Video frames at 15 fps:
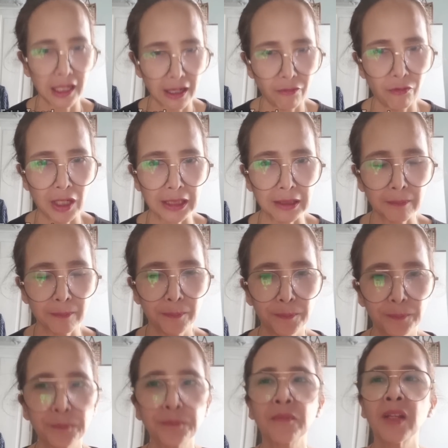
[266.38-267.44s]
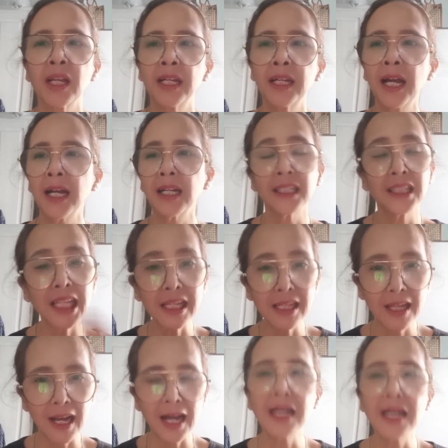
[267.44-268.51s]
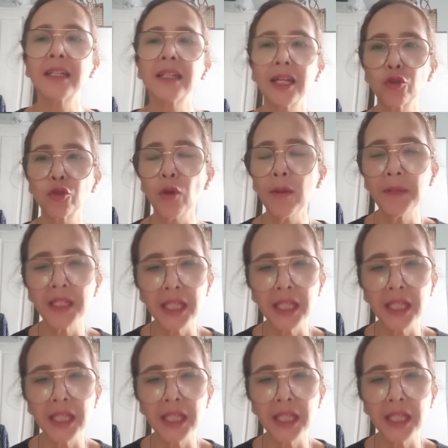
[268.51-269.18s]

Arafat. Nah, ketiga, Natswa